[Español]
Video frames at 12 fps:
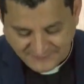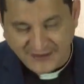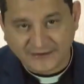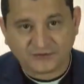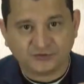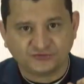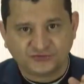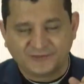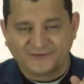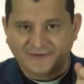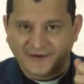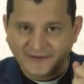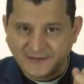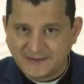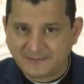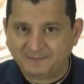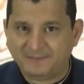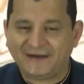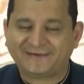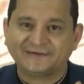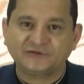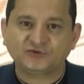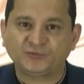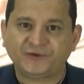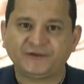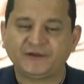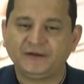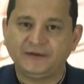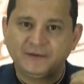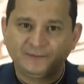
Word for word: Marcos de una manera más resumida,